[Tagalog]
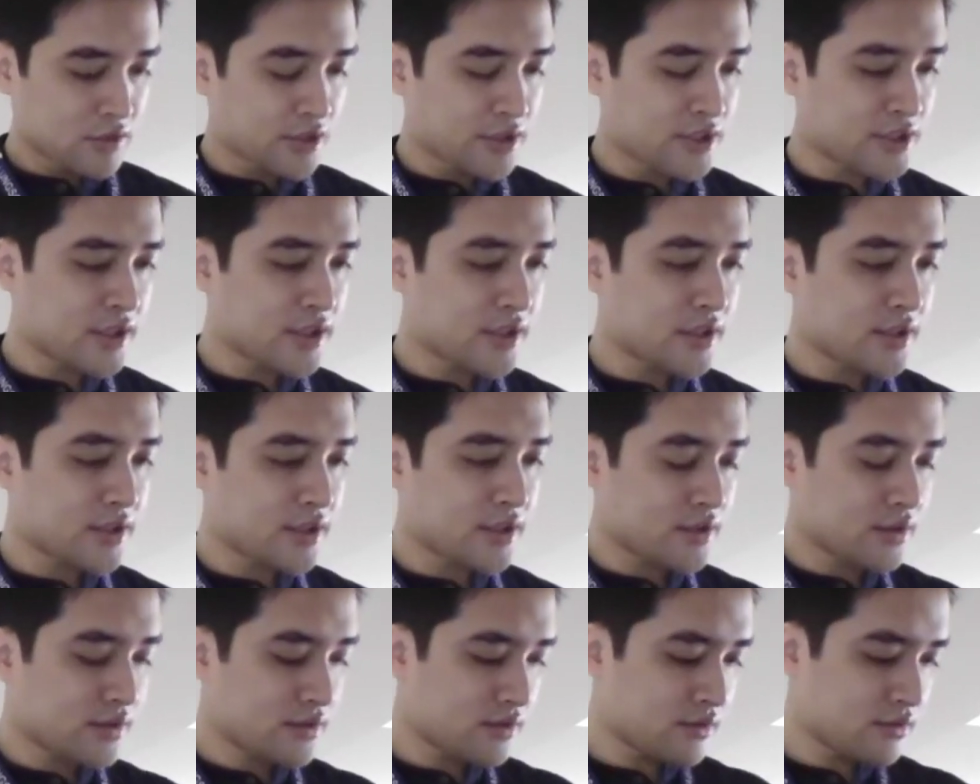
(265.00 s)

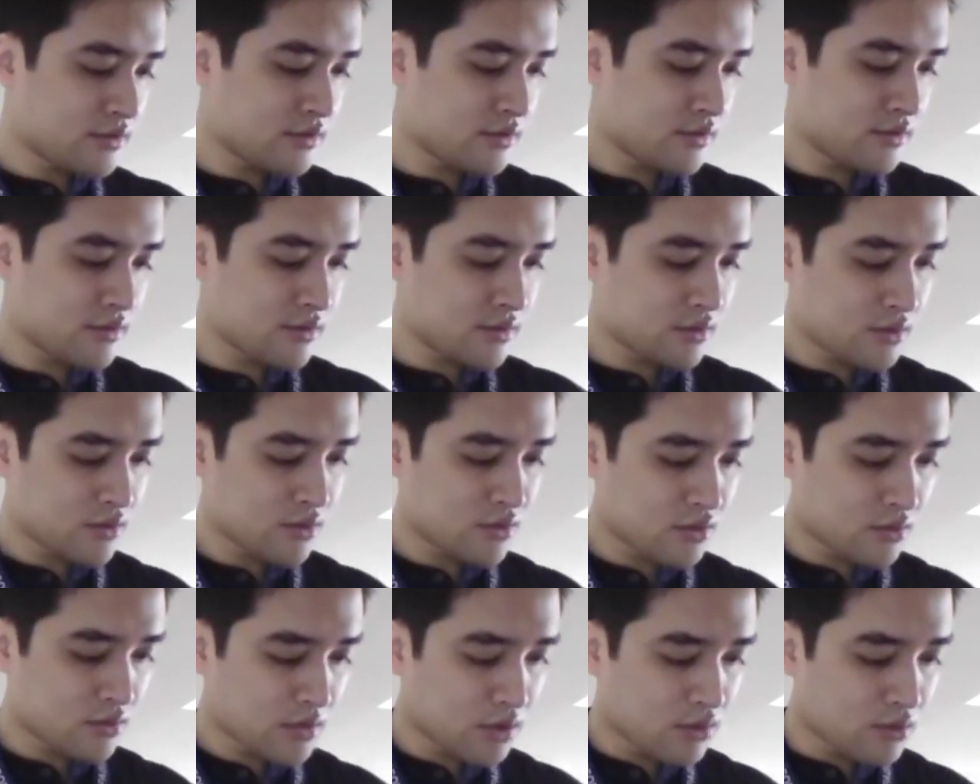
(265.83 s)
Kasi
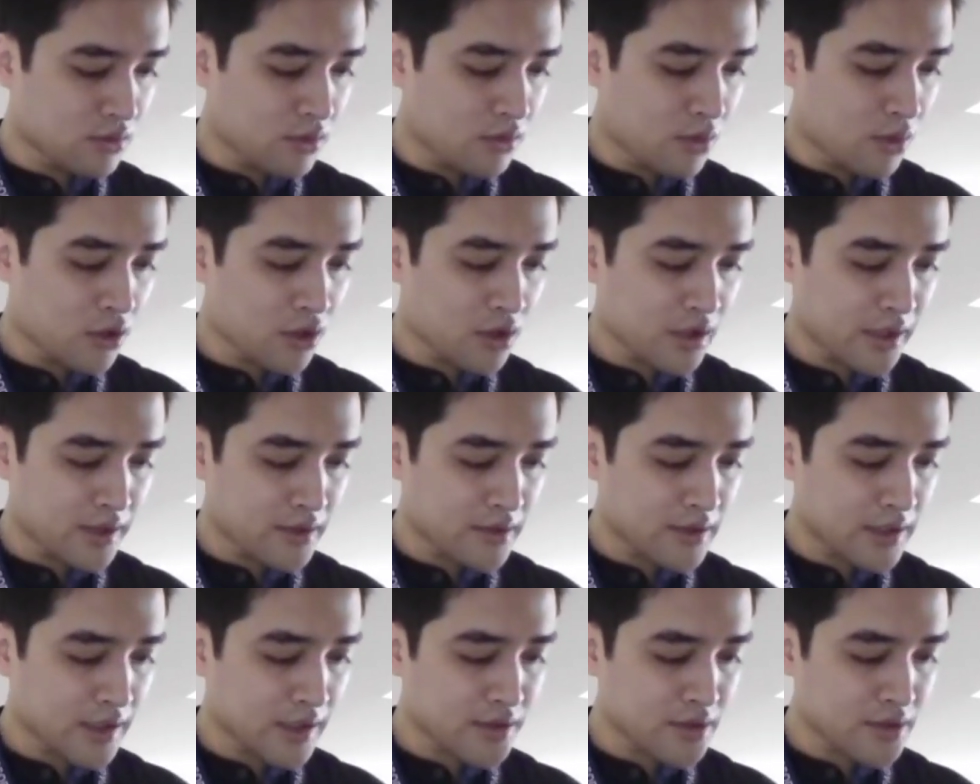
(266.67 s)
kung
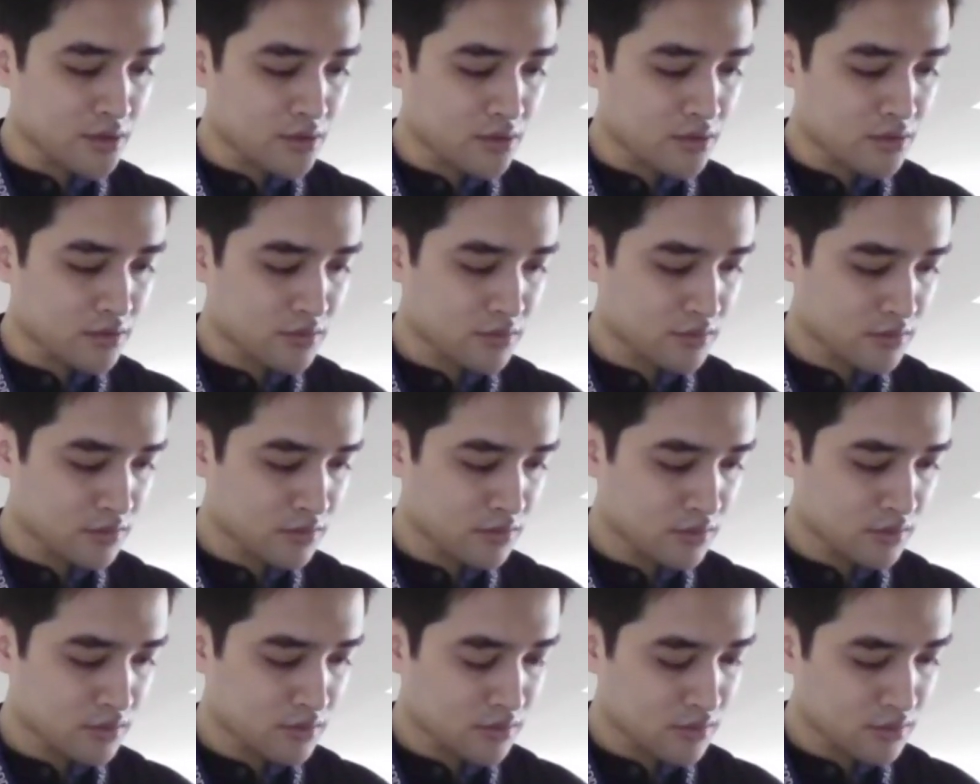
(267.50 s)
mag-walk-in tayo,
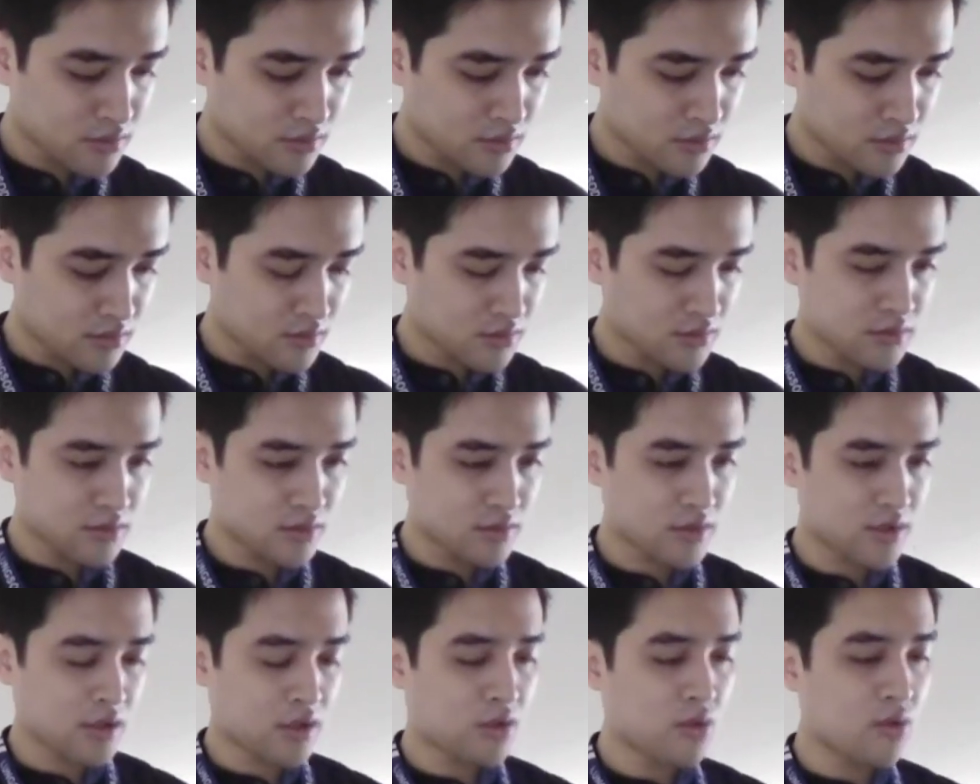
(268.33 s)

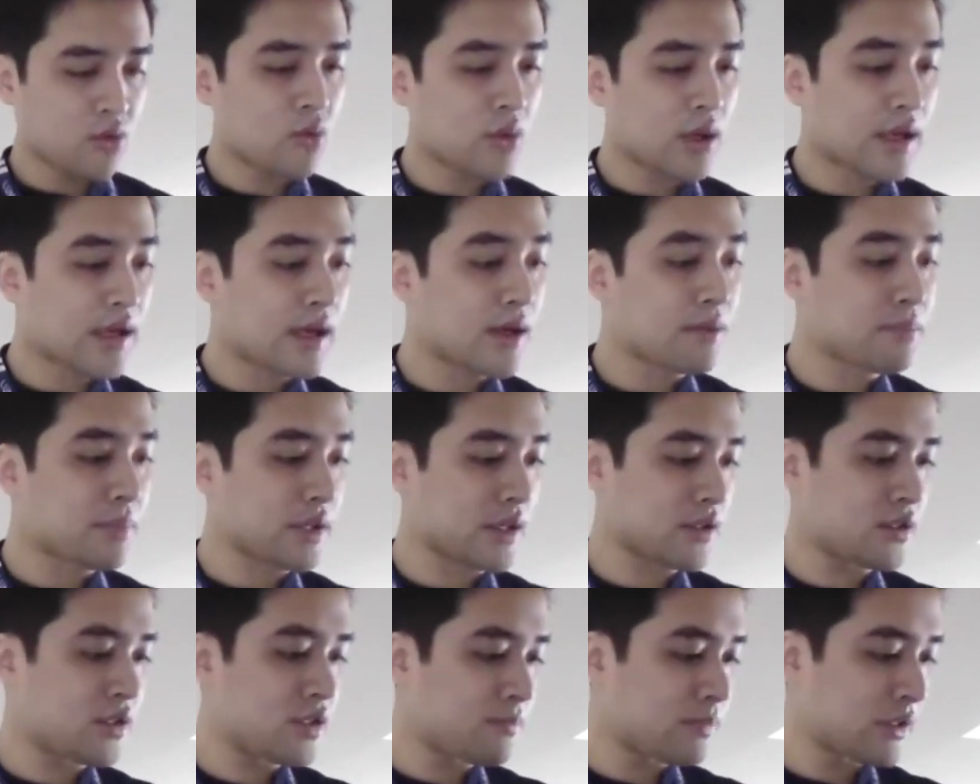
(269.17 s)
eh, kung wala pa,
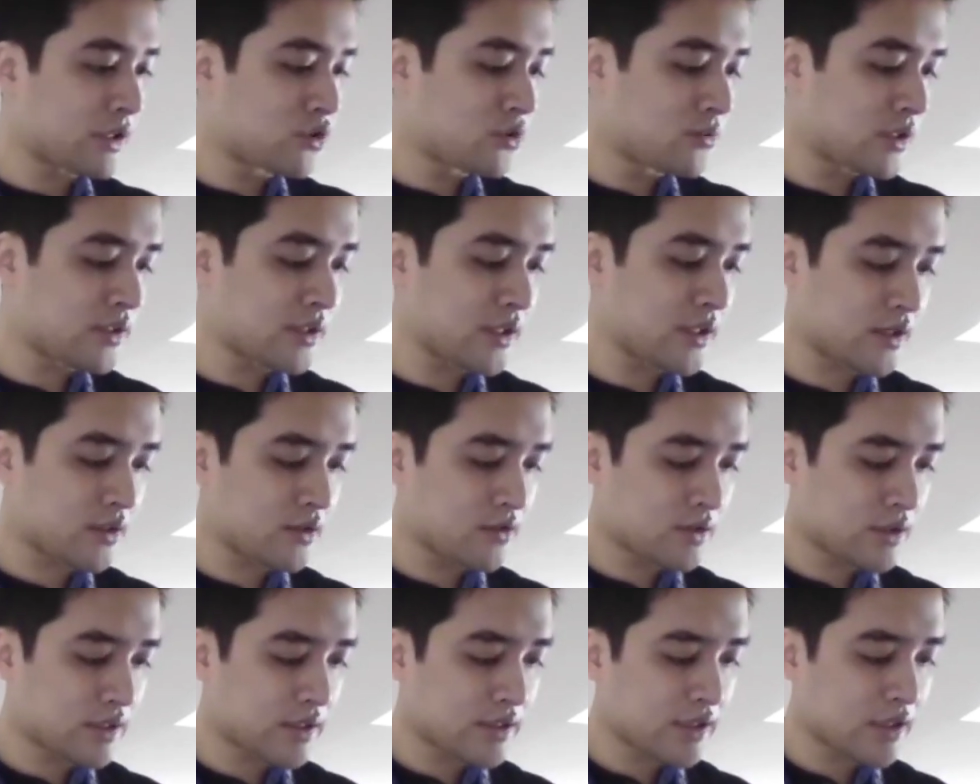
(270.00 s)
hindi pa dumating,
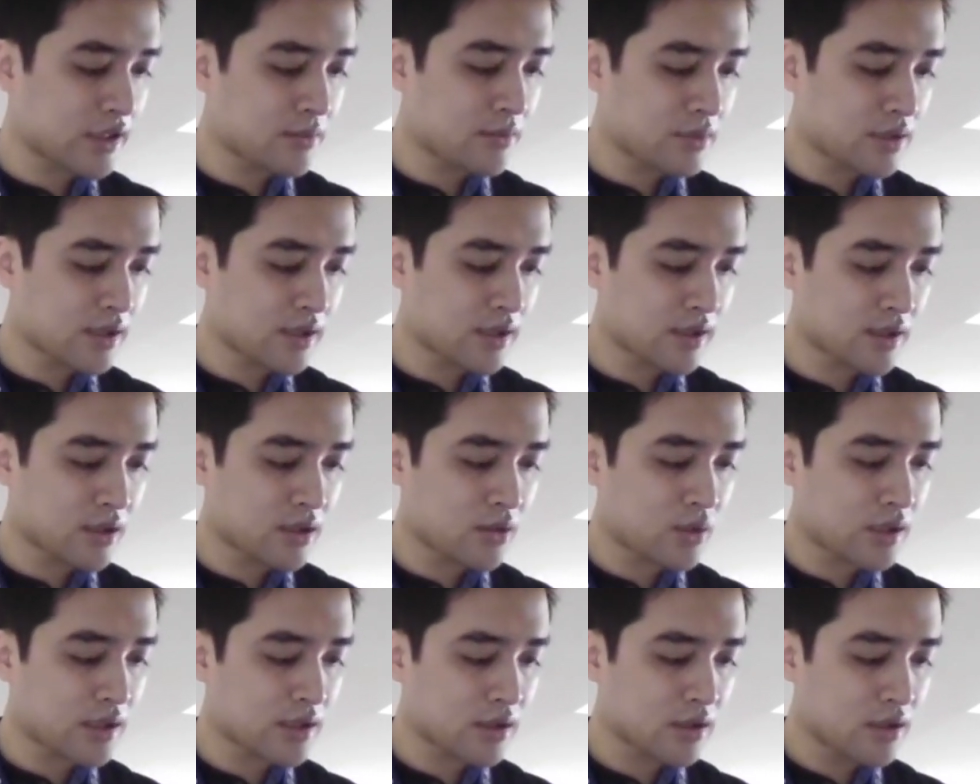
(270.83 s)
wala tayong
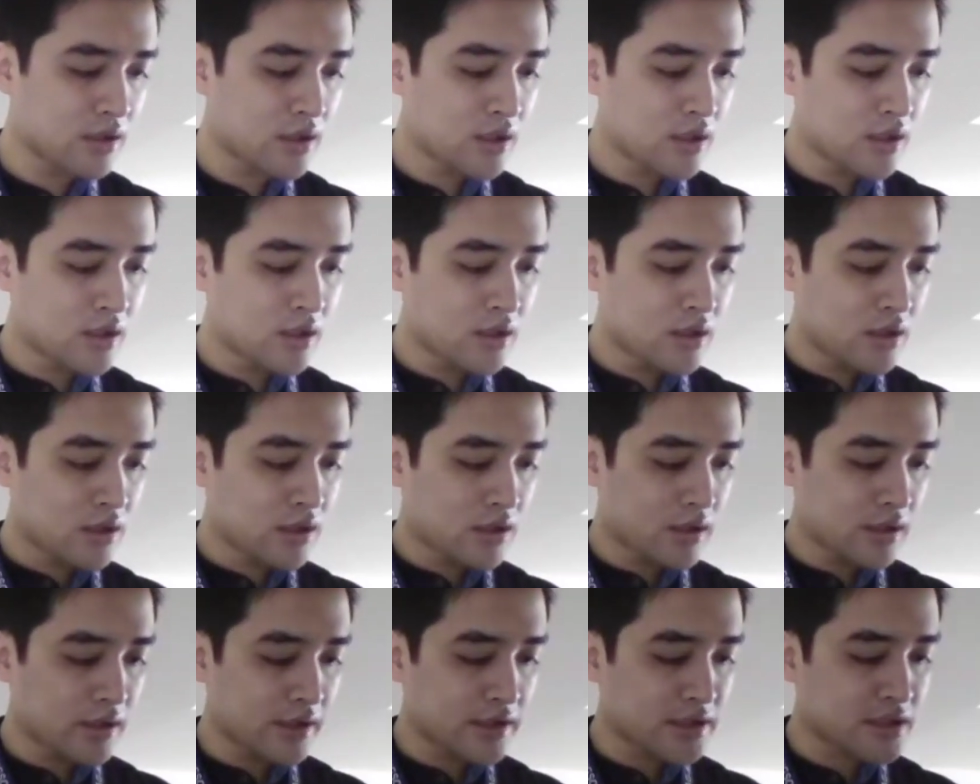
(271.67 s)
magagawa.
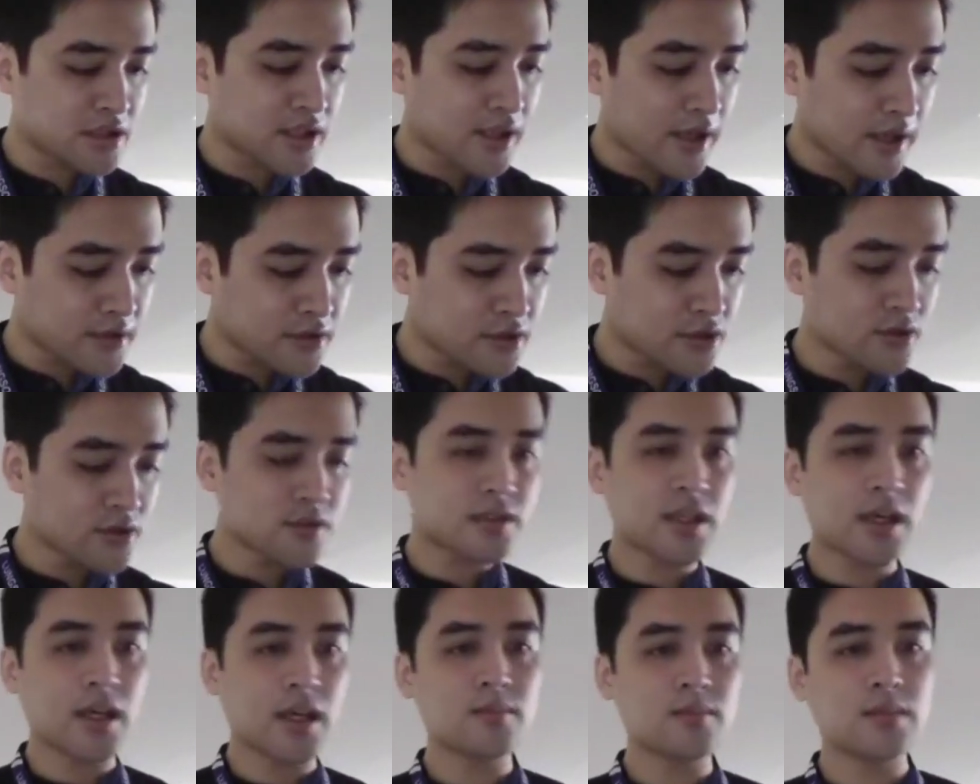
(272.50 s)
Ang instruction
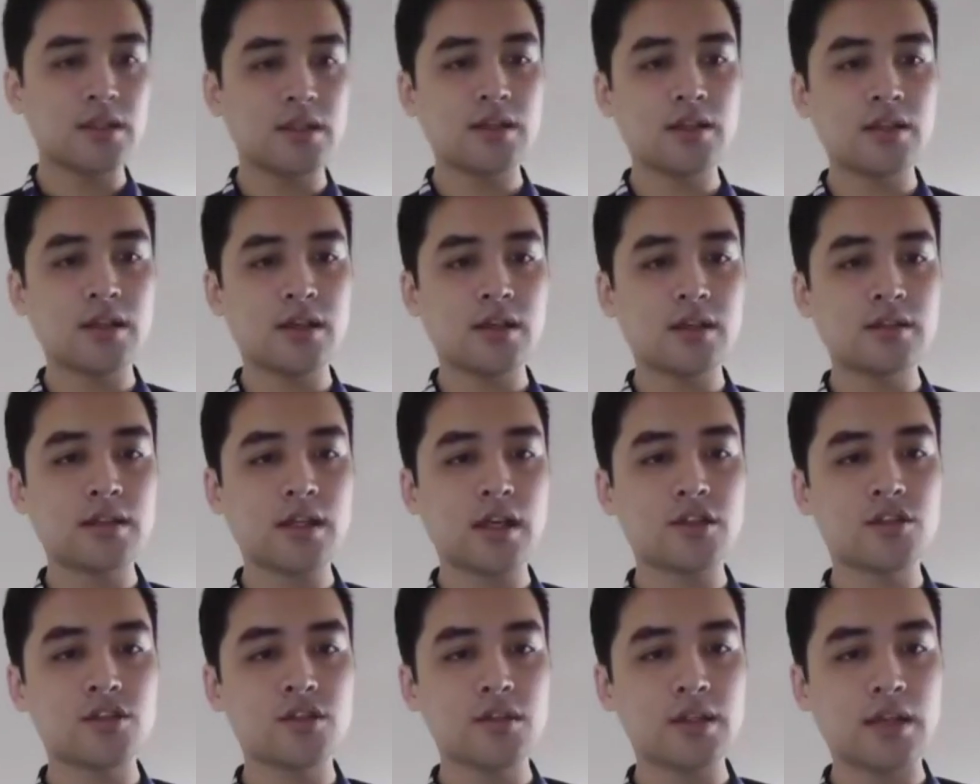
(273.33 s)
sa amin ng
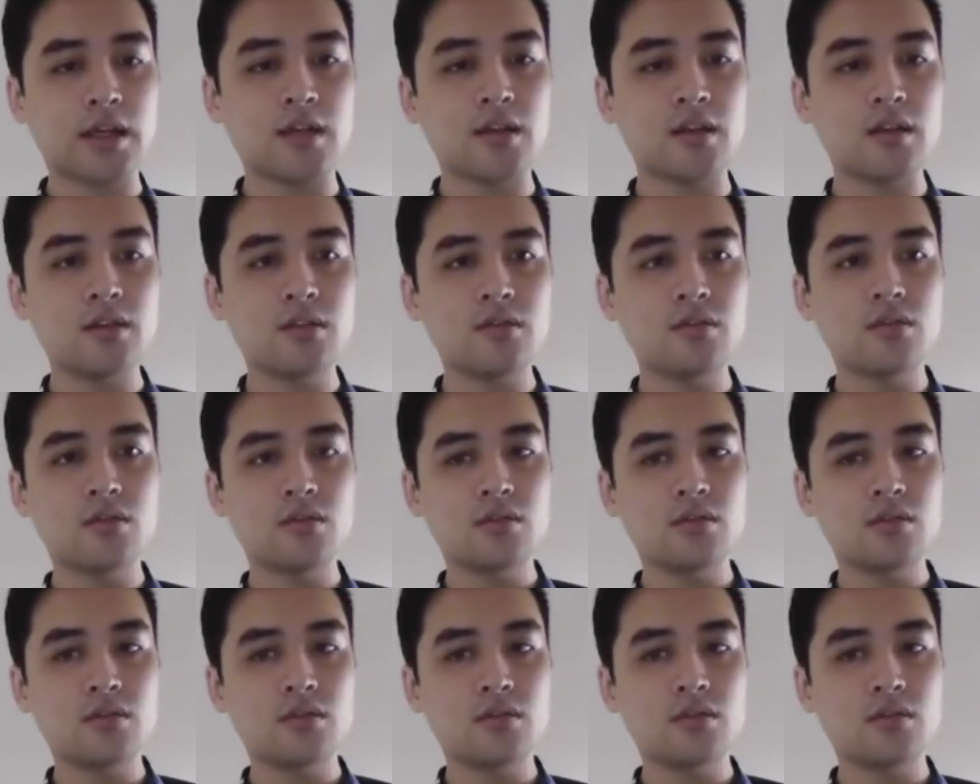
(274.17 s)
national,